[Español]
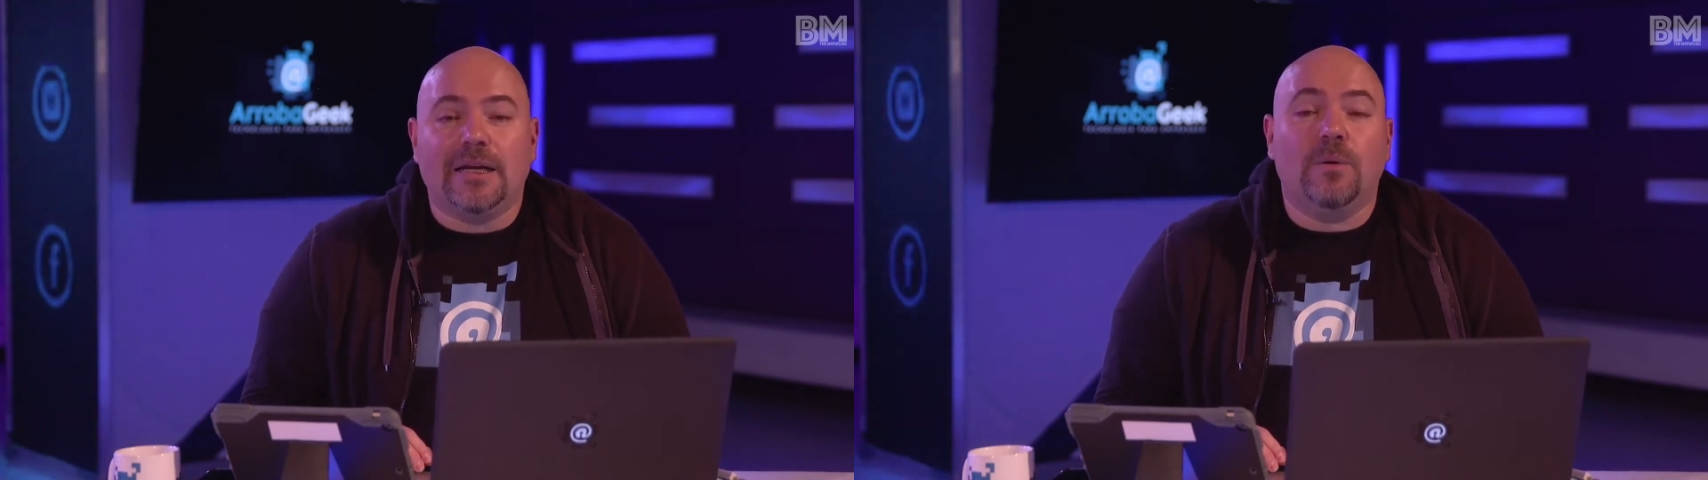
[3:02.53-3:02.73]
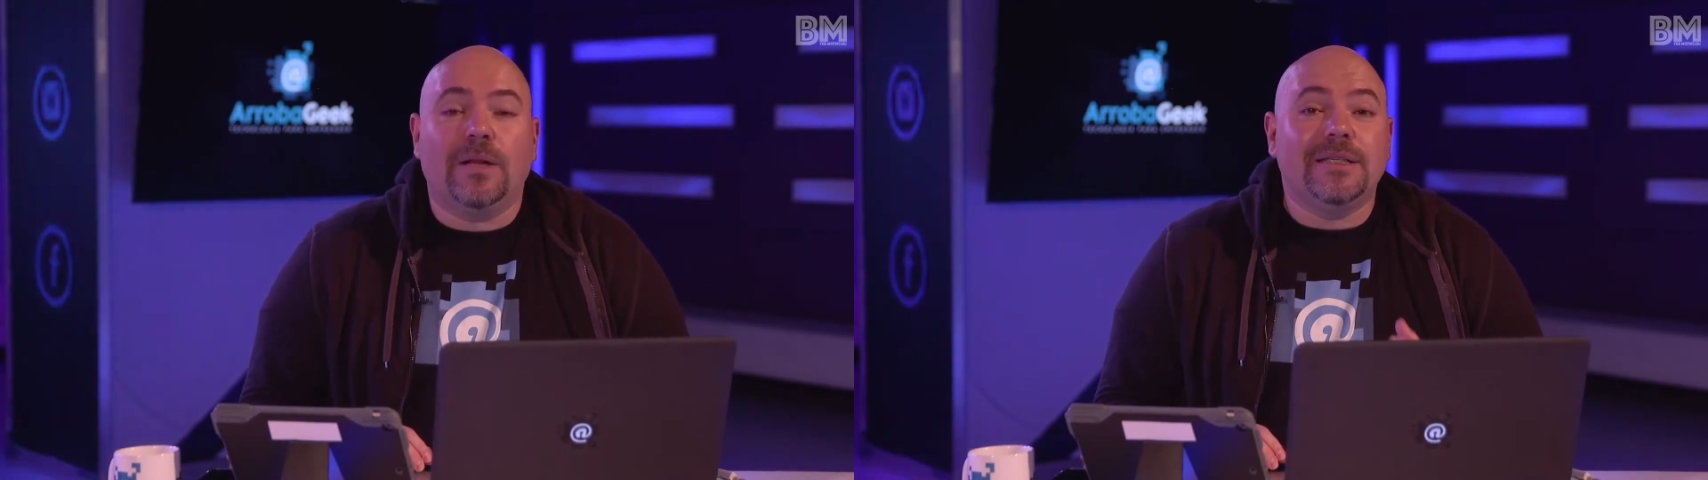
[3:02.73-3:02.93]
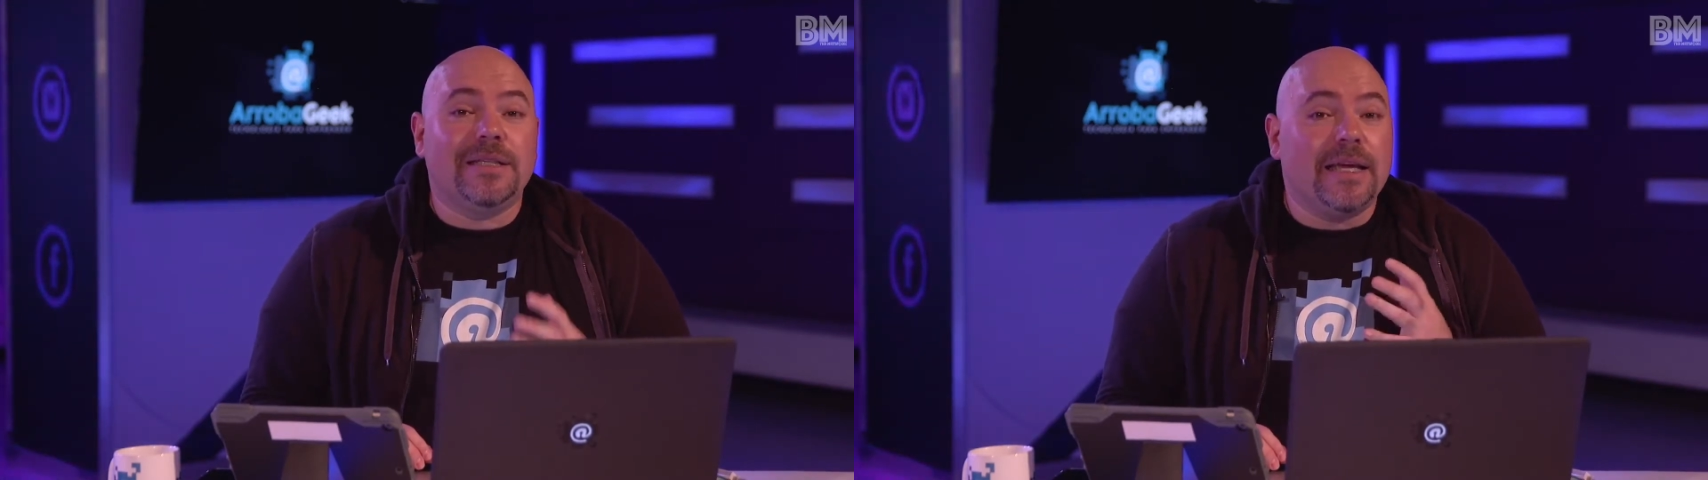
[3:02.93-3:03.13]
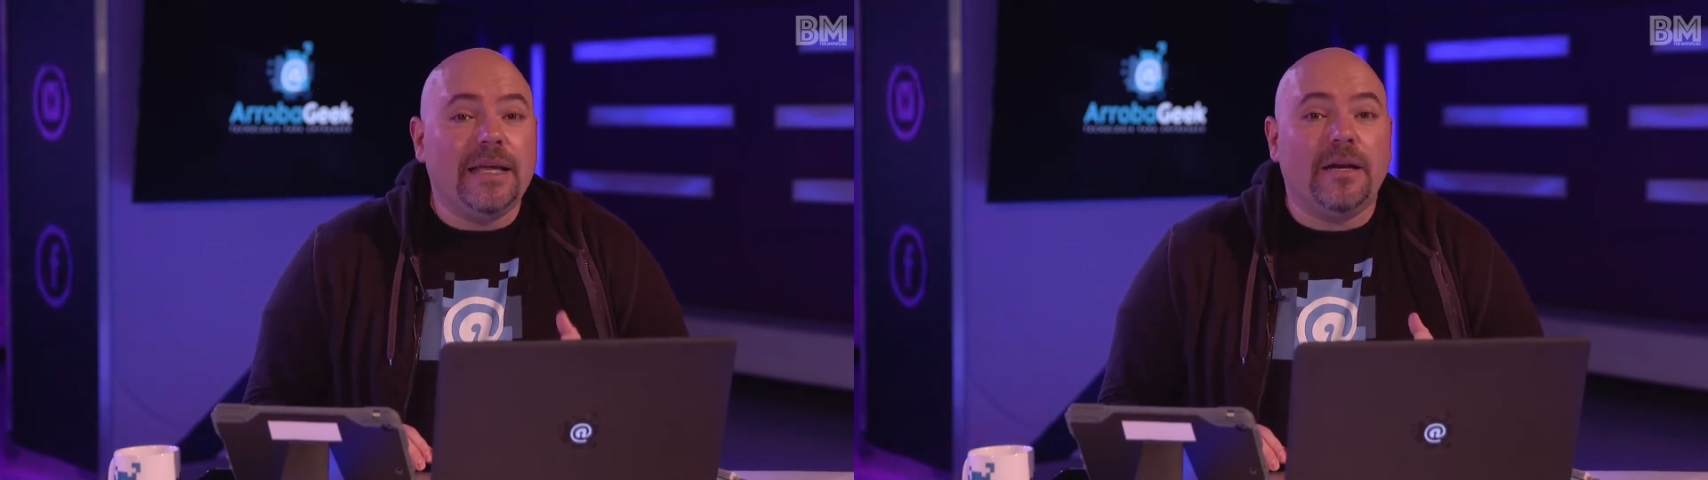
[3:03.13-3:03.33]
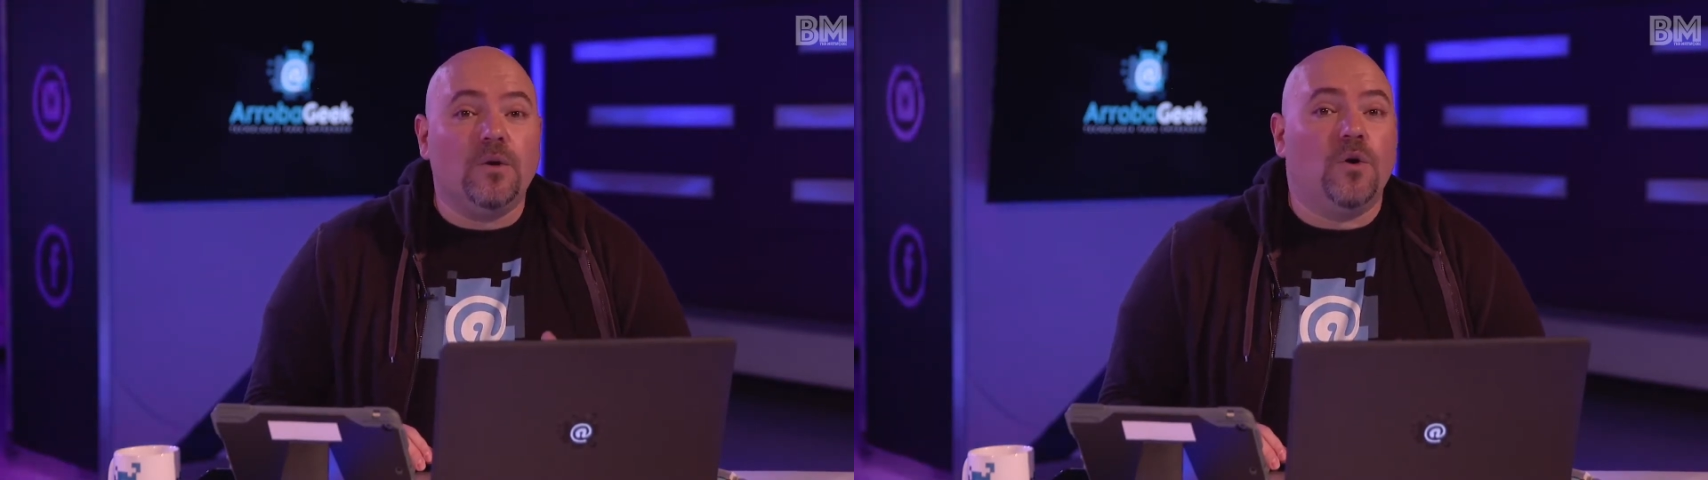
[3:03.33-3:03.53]
Recuerden
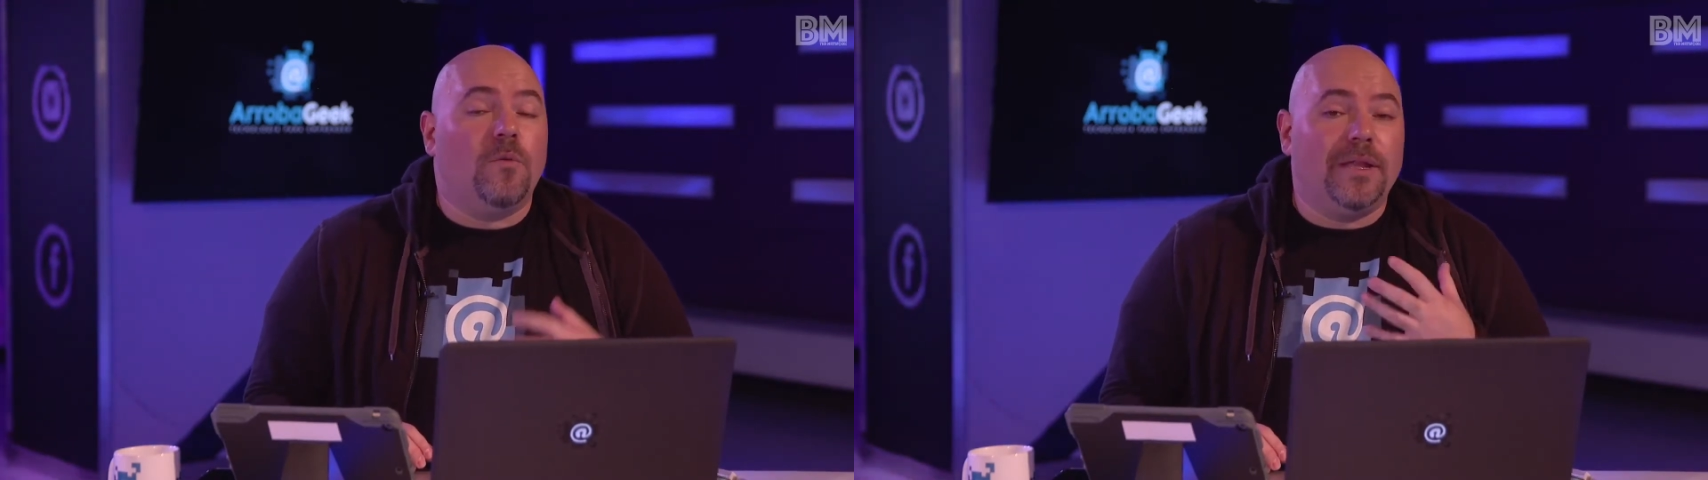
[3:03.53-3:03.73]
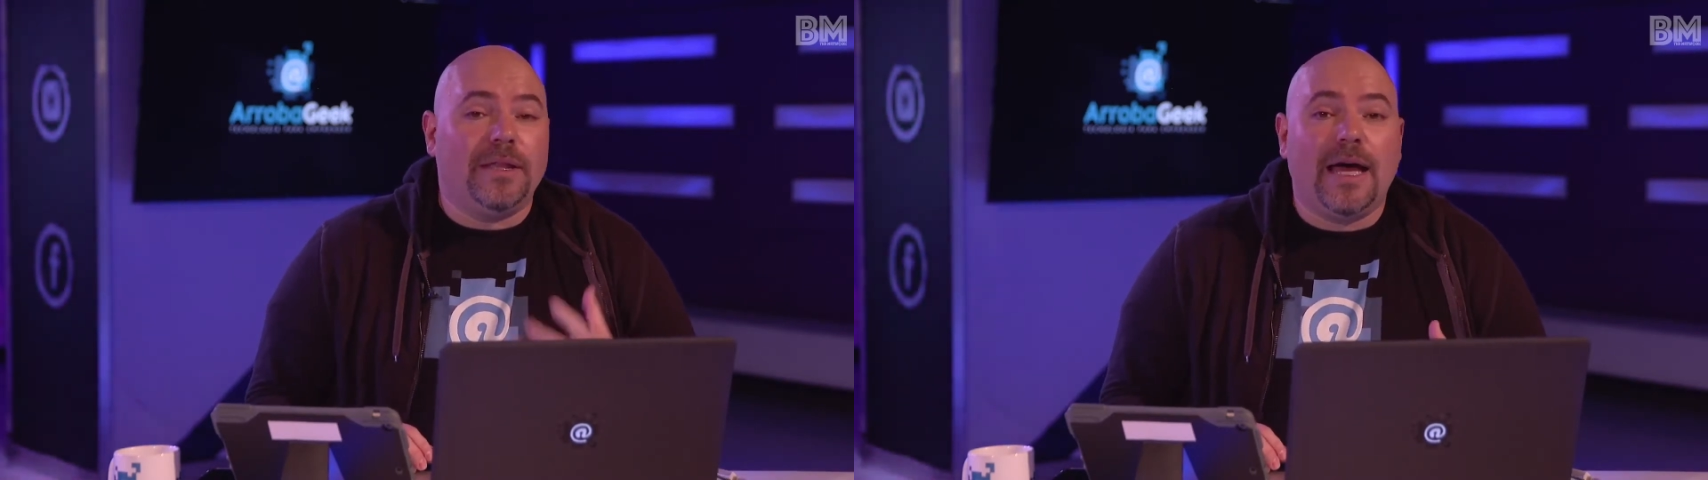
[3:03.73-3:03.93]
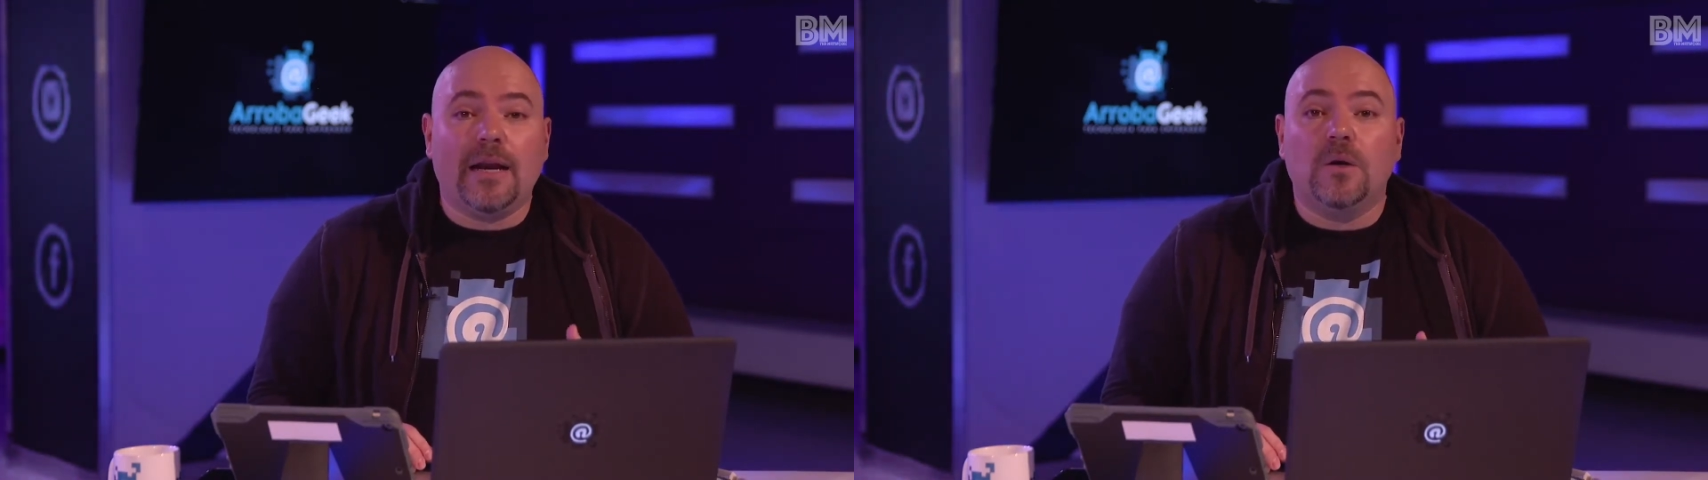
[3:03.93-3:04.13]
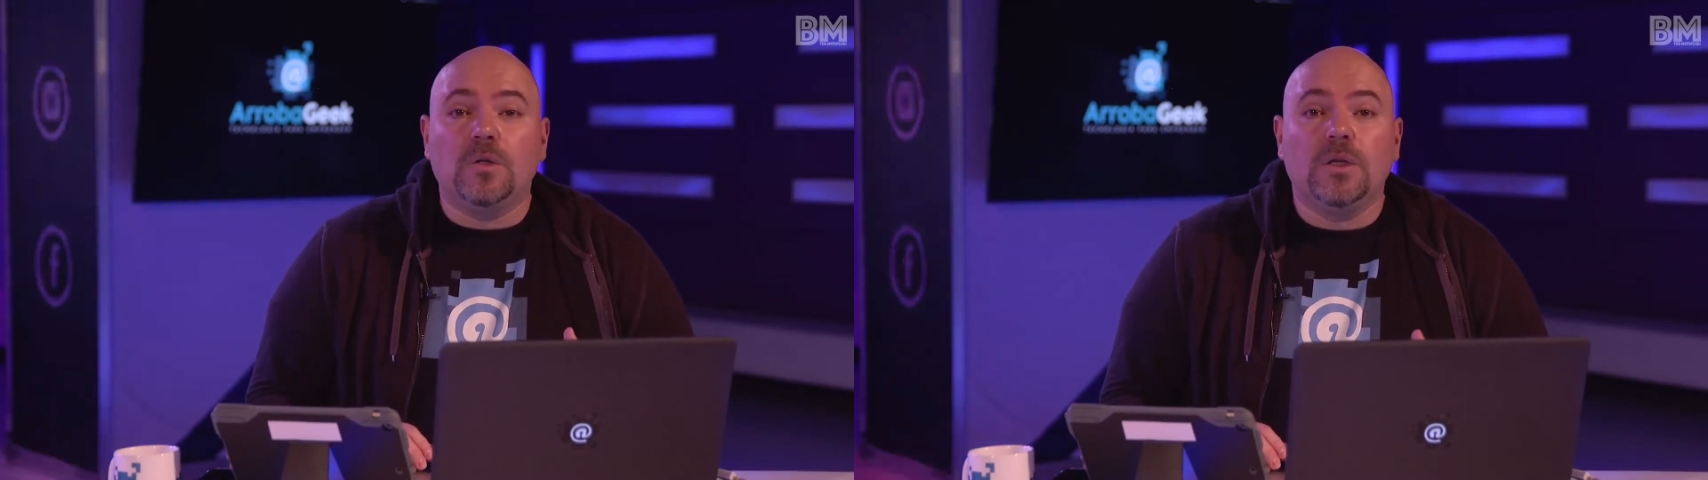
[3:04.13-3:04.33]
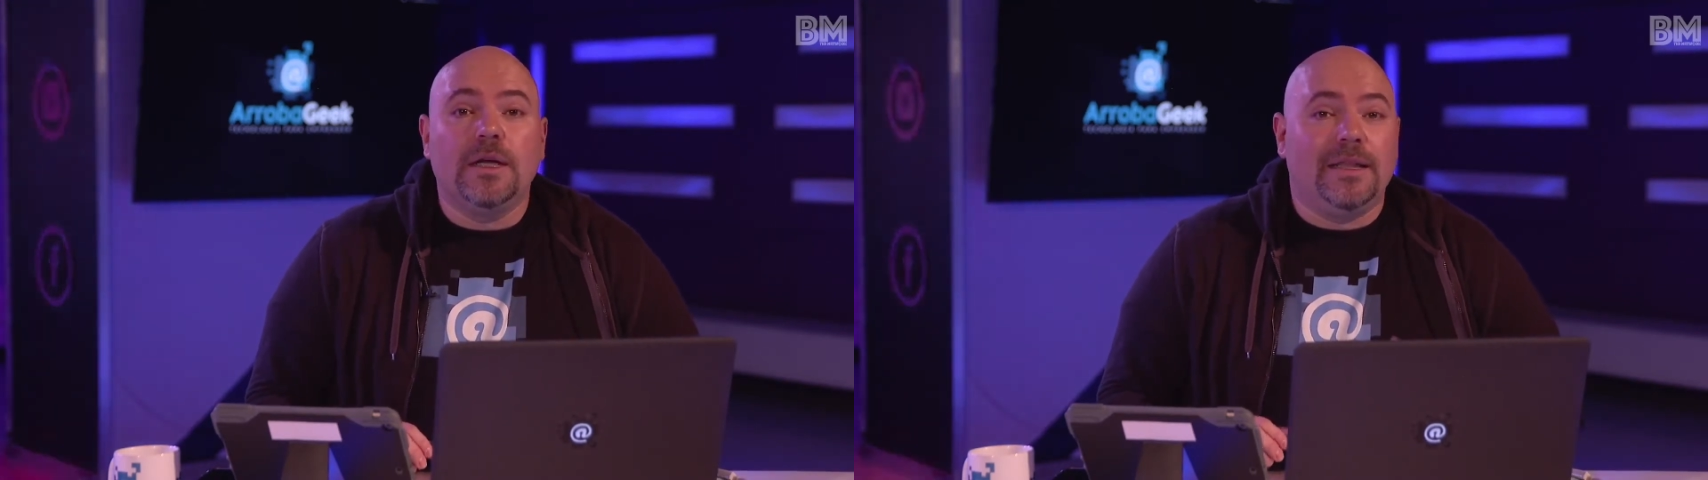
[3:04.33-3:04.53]
seguirnos, comentarnos,